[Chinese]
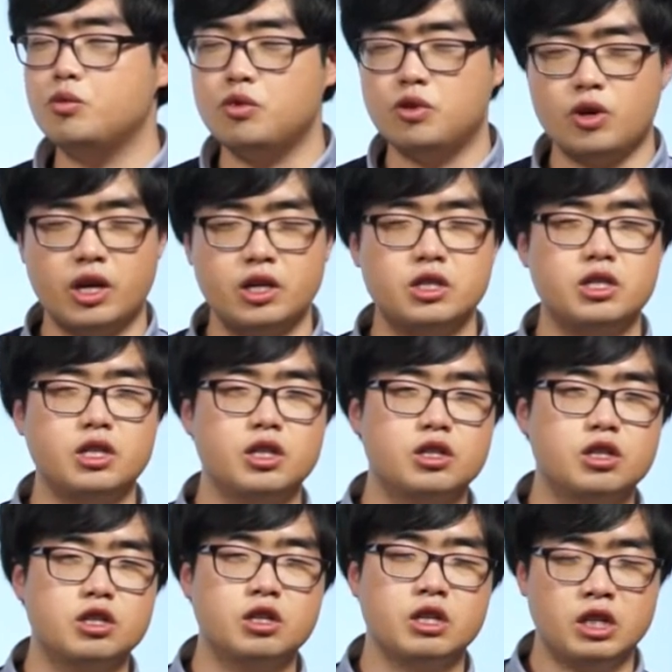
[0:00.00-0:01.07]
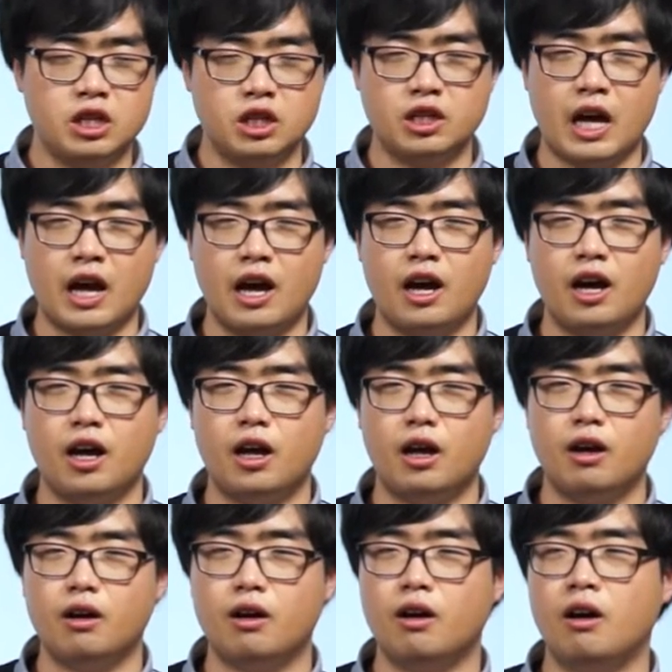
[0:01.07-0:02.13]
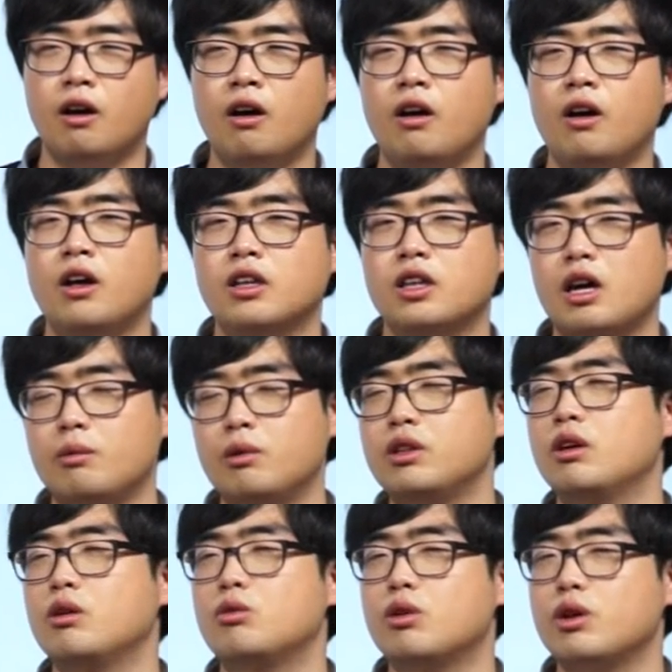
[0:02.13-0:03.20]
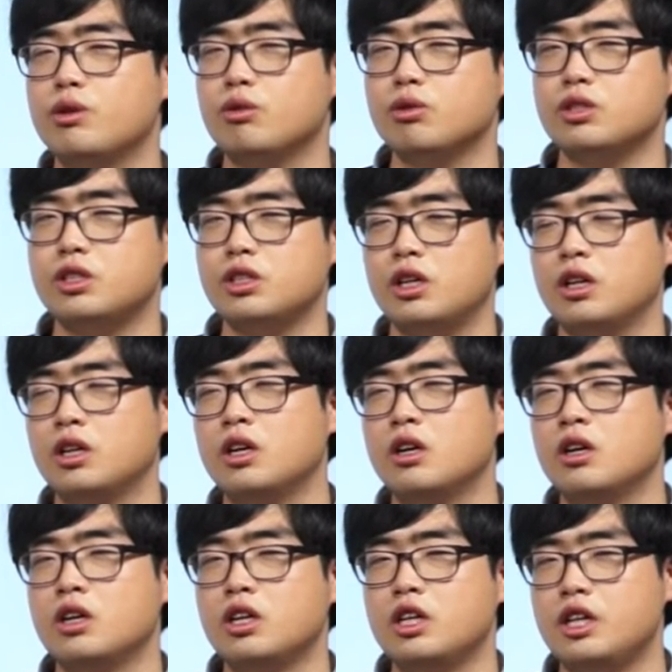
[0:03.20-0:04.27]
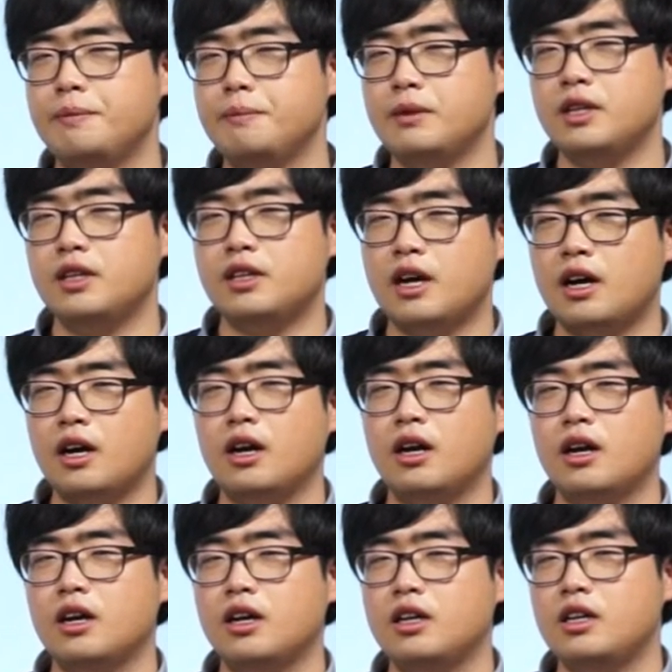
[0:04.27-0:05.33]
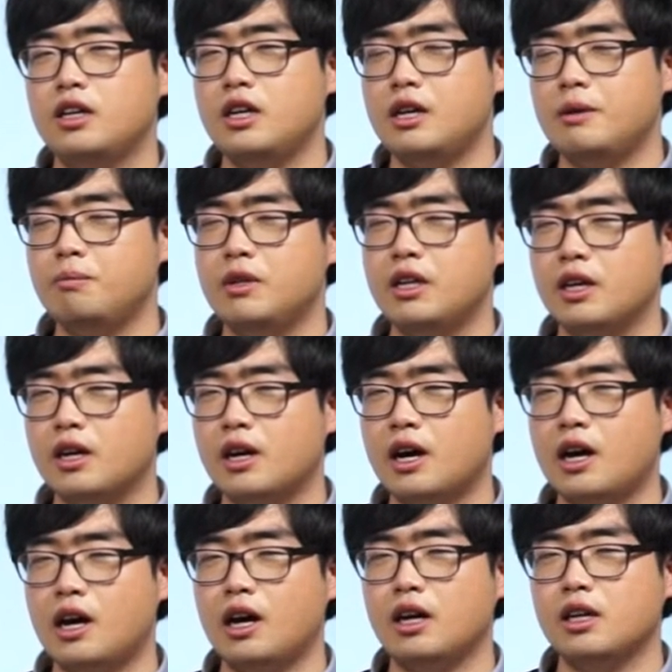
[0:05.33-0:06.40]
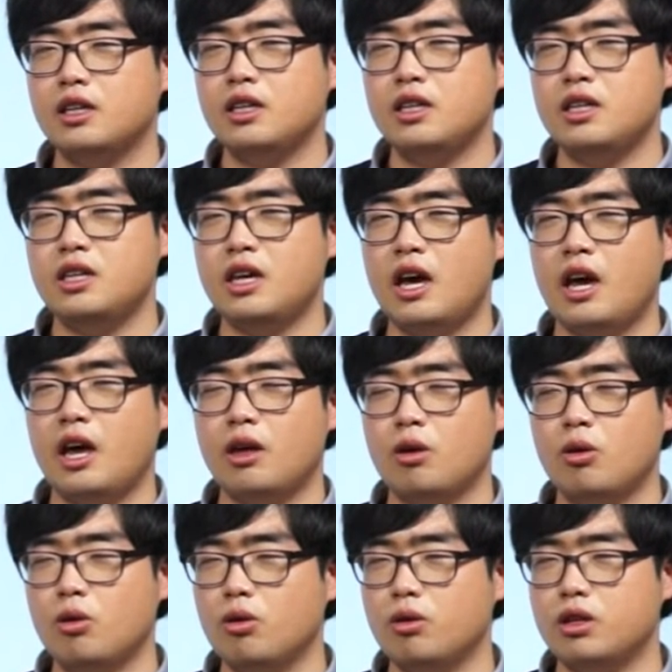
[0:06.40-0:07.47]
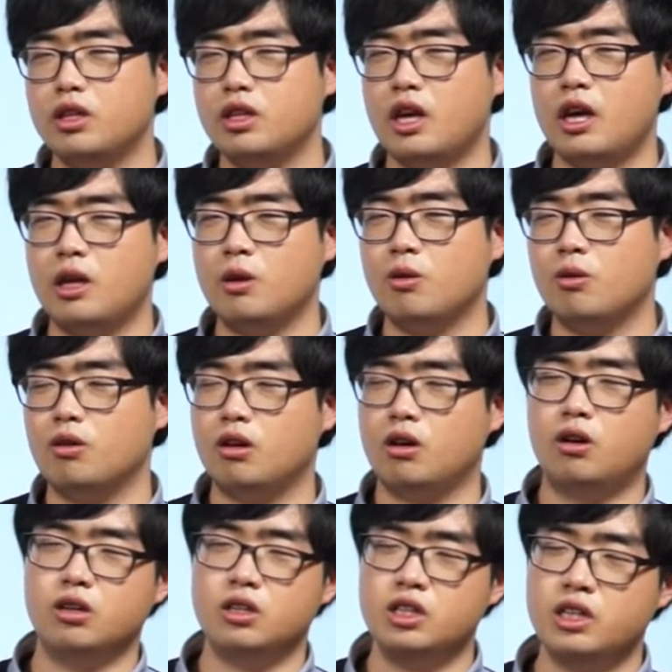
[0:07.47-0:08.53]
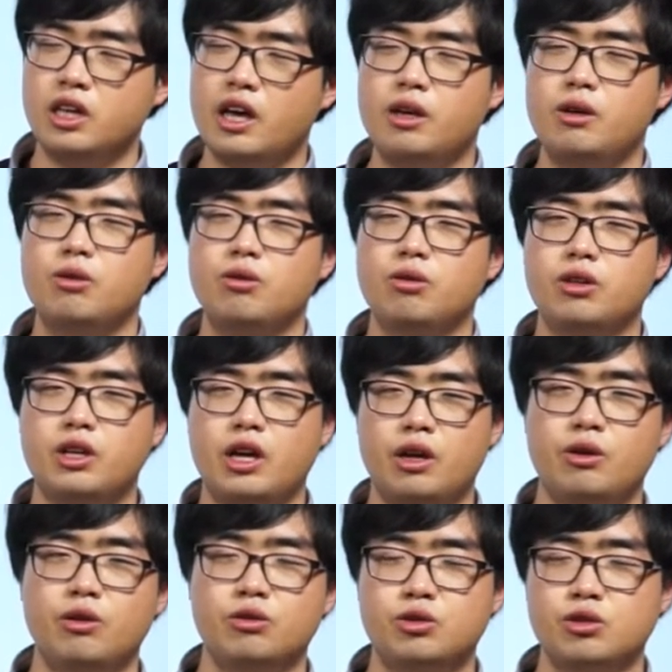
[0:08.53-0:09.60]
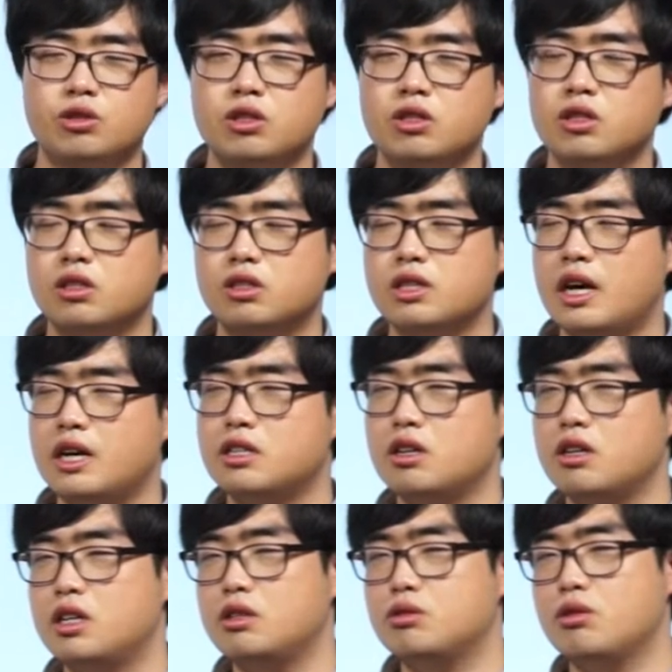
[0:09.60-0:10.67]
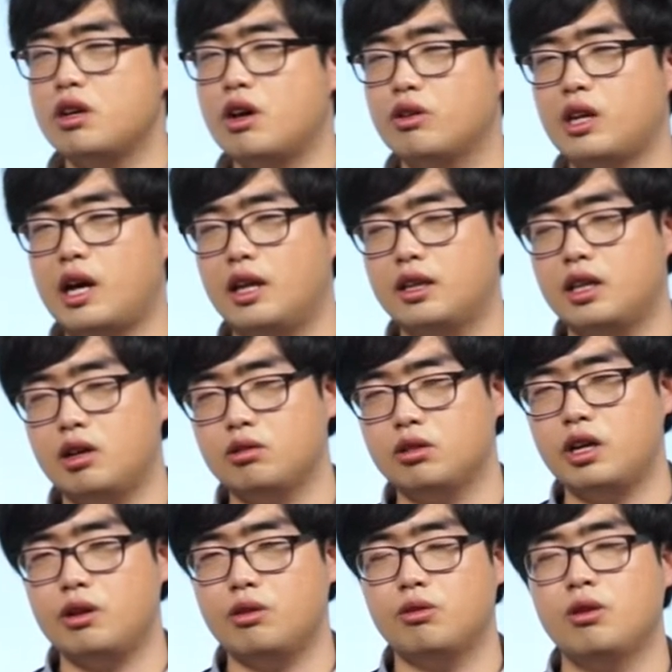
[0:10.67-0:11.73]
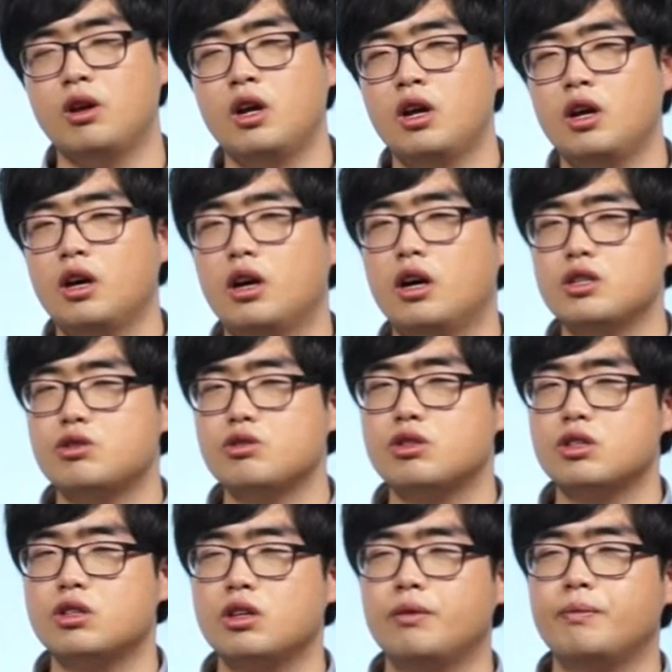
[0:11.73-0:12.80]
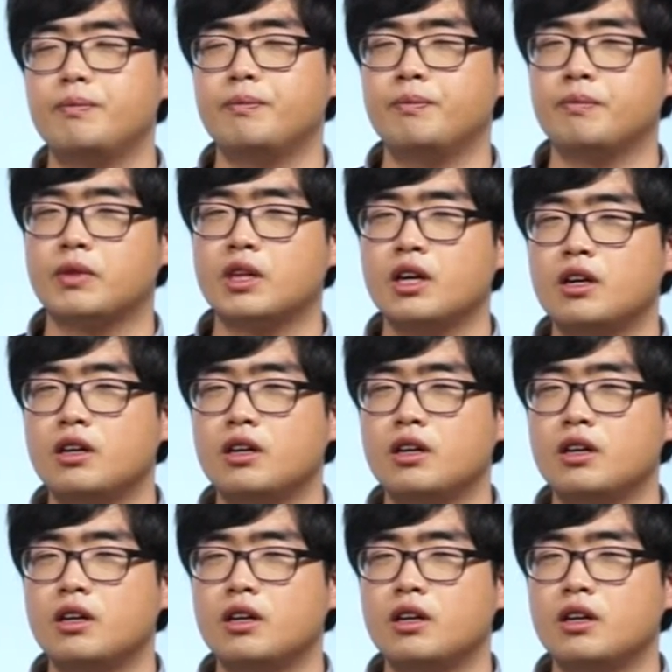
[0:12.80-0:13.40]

原型是伊达啊，他们的活用型伊米达、伊米嘎也有也有哦，也有也有，就是在这里所要谈到的内容啊，就是嗯